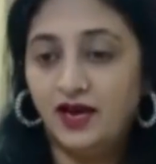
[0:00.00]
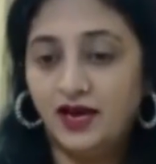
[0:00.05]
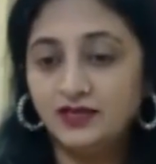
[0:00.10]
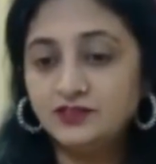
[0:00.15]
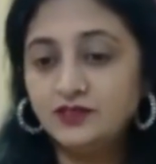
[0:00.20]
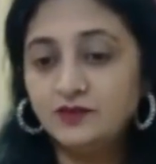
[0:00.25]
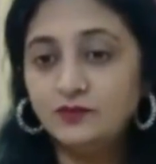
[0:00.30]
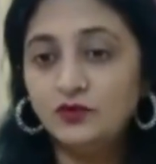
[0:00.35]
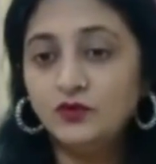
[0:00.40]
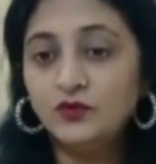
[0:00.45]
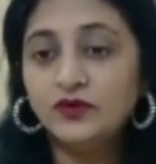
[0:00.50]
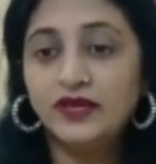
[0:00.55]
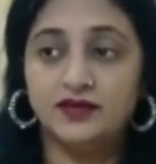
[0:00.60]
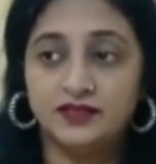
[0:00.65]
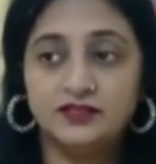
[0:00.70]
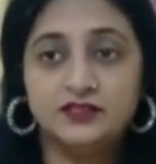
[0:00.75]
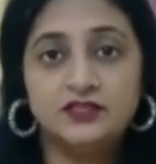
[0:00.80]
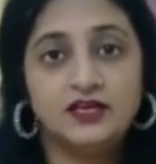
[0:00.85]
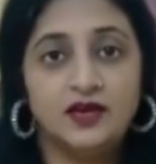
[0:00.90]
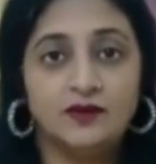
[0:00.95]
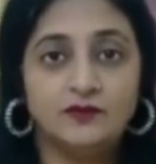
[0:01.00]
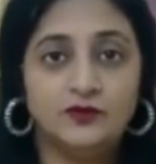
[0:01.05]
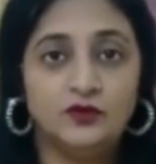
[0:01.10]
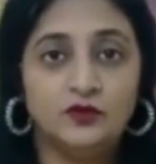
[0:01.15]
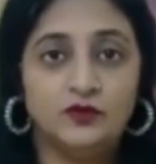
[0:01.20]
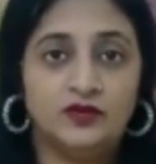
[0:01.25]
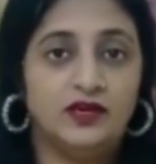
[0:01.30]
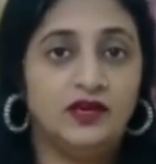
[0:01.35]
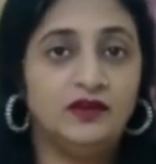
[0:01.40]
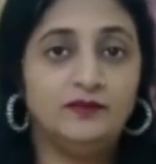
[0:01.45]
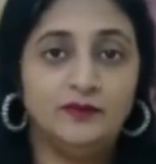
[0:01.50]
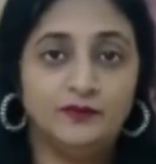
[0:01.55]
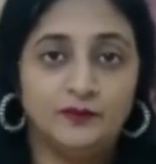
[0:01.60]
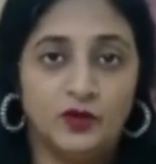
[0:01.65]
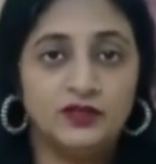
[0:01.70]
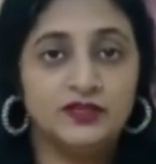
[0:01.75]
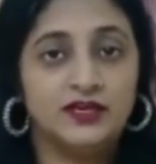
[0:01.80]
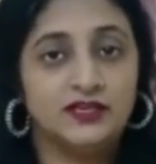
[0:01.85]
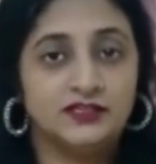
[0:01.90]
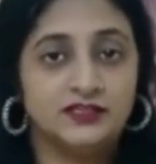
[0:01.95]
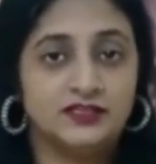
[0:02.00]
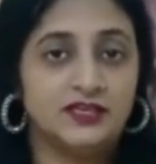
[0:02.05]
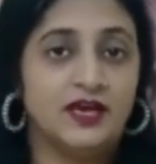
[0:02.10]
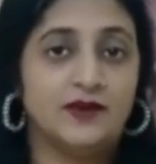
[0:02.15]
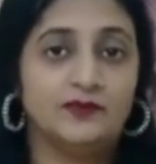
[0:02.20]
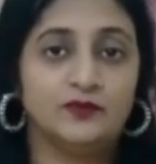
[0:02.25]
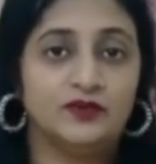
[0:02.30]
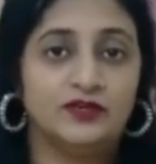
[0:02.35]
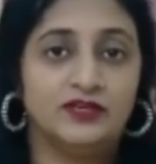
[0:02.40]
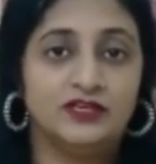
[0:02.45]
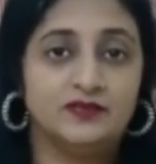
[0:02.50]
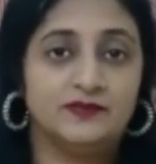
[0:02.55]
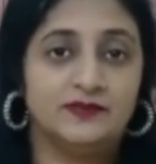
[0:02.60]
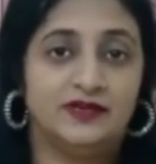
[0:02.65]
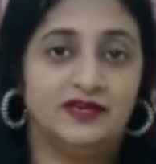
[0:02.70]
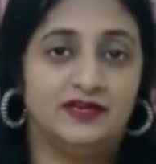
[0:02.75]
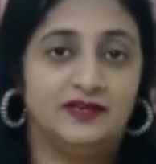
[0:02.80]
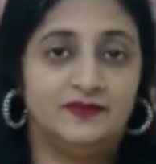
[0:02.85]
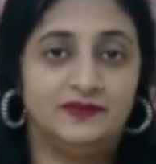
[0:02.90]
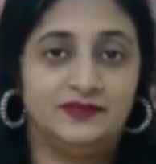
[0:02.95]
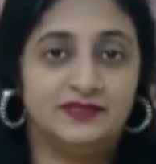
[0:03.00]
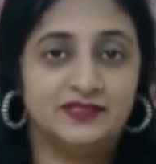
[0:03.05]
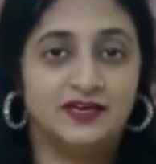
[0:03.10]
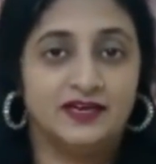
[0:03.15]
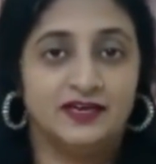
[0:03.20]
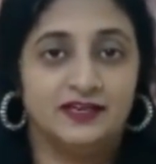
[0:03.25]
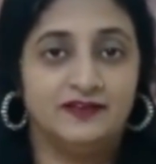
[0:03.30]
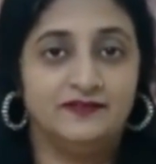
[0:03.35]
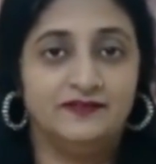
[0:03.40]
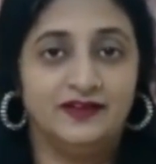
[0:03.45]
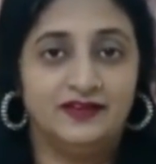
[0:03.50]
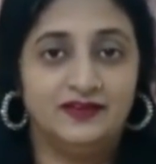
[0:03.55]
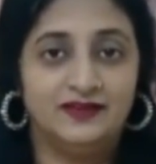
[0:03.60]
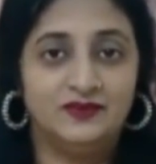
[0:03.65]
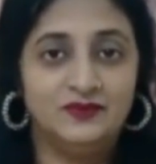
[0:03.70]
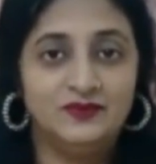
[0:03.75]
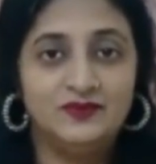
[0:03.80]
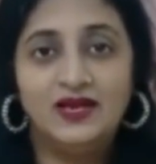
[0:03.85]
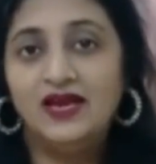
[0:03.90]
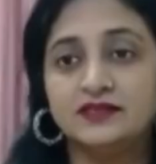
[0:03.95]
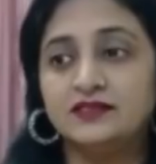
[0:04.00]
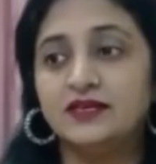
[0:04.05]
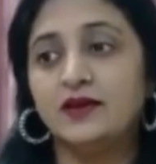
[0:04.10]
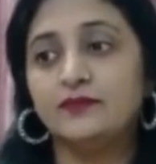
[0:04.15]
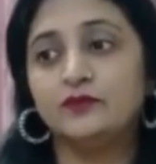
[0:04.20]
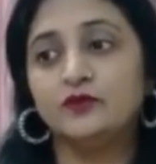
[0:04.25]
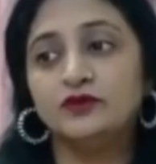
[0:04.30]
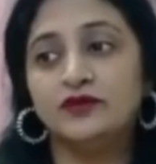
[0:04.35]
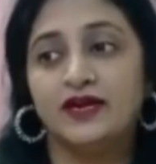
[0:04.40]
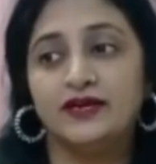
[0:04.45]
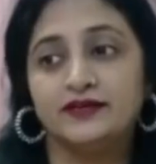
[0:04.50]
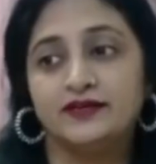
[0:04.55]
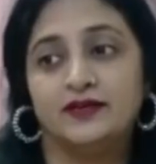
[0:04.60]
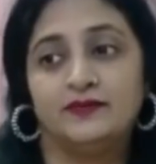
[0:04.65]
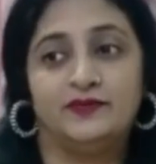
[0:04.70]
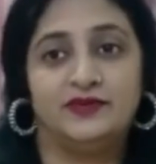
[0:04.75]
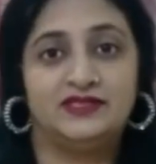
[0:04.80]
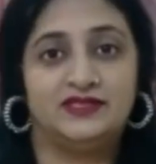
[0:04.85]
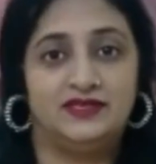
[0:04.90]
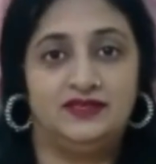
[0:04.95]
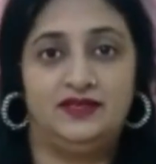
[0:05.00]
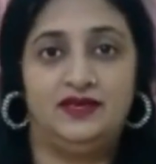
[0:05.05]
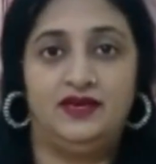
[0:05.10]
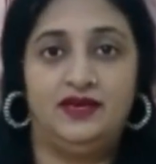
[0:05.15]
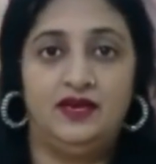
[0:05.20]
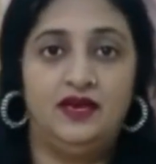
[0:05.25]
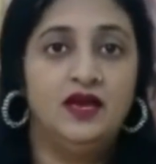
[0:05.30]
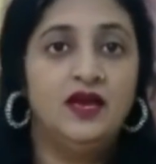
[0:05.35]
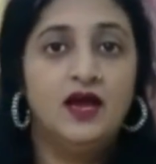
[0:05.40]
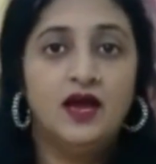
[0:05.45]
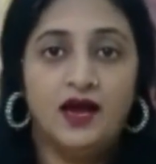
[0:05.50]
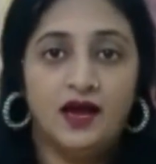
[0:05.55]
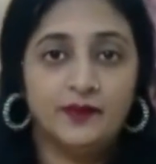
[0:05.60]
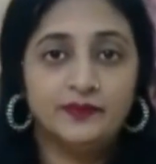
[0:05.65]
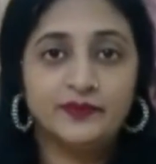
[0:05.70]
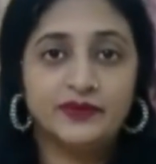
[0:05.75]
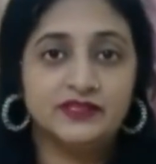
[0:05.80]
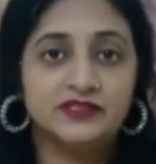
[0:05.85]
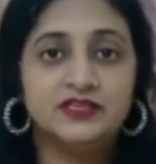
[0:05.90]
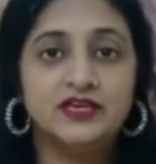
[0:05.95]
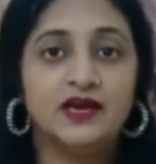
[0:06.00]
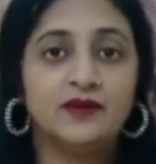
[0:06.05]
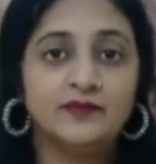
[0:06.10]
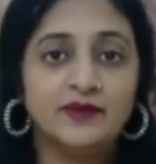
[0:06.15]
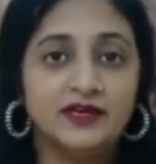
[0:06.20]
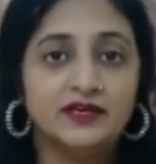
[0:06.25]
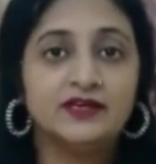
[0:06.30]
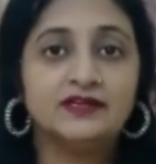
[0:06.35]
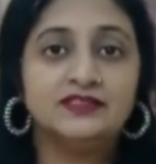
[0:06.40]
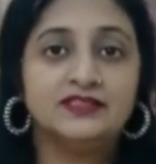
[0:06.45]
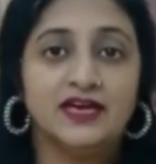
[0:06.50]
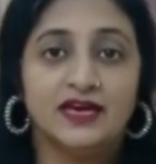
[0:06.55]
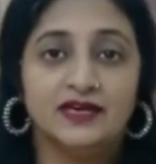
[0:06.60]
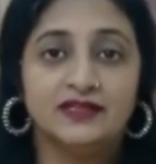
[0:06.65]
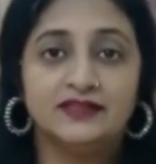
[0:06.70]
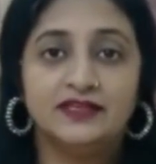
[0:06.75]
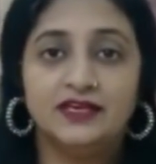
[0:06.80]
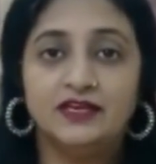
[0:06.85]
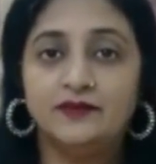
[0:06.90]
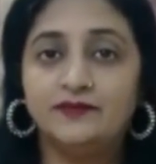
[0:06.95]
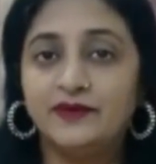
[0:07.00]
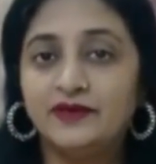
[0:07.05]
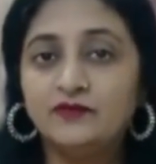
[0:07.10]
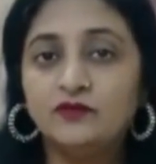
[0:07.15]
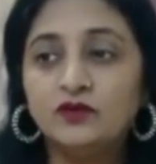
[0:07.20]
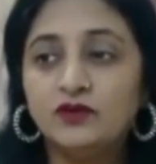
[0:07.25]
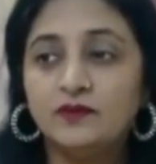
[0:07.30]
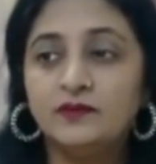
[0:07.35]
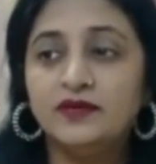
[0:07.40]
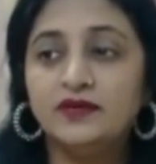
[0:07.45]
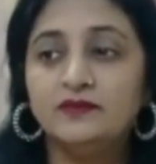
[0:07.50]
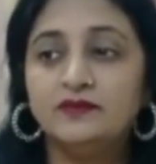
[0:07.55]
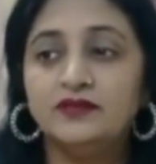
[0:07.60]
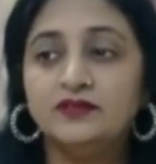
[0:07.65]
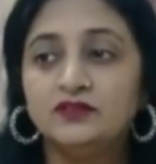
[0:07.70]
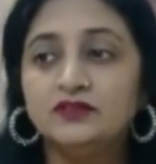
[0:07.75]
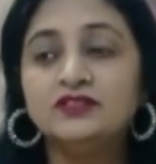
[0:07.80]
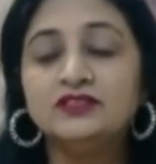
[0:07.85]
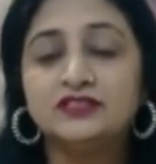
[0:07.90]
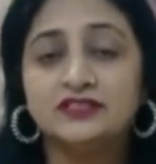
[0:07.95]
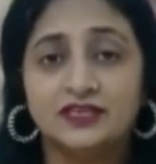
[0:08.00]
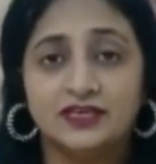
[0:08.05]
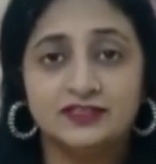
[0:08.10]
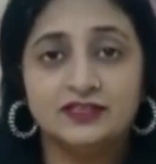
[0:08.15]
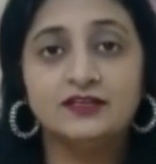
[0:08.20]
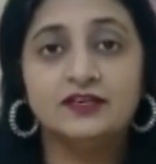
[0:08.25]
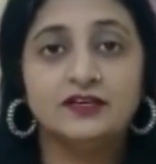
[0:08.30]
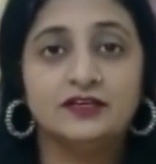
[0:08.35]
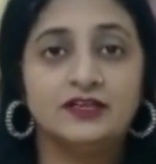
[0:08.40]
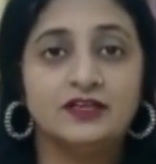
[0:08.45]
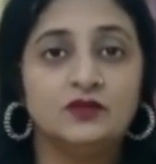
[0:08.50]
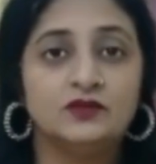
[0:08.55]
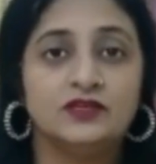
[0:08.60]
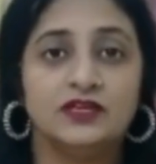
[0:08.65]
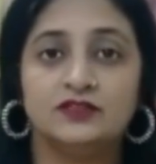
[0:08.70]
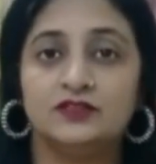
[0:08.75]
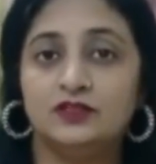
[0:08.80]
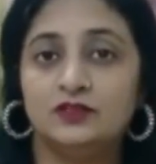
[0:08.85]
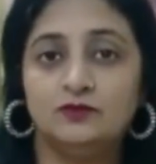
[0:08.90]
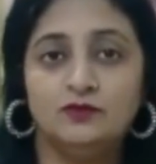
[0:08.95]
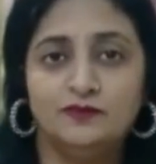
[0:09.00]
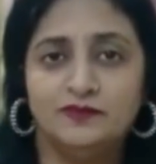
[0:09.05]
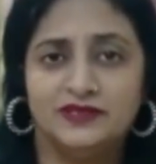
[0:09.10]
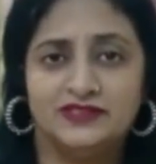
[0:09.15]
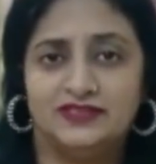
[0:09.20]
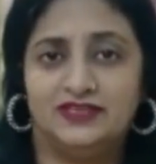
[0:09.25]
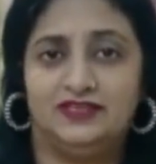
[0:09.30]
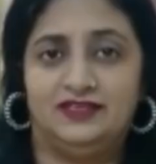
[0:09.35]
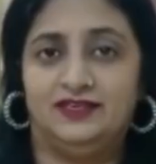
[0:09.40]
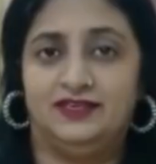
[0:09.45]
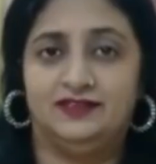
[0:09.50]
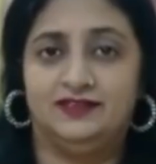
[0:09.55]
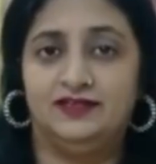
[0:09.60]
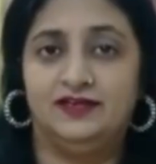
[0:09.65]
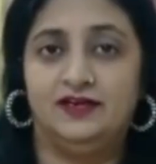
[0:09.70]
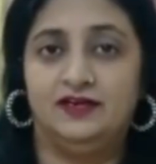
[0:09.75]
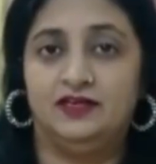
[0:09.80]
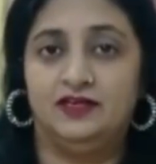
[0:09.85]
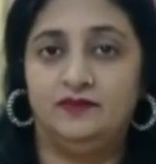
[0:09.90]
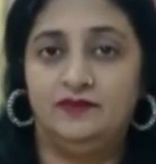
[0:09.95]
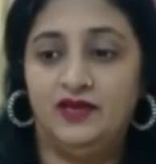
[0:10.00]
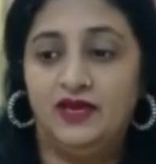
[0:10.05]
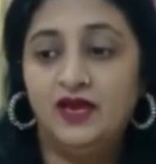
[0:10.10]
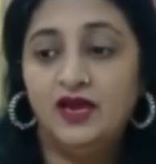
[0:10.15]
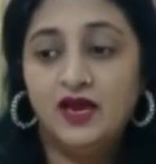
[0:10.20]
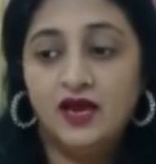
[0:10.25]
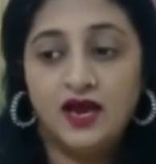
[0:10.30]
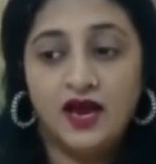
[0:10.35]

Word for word: आज हम लोग कच्चे आमियों की एक मैं बहुत अच्छी आपको डिश बनाने सिखाने वाली हूँ जैसे आपको खट्टा पसंद है आप कच्चे आम खाना चाहते हैं बट वो कभी कभी ज़्यादा खट्टे हो जाते हैं तो वो मज़ा नहीं आता खाने में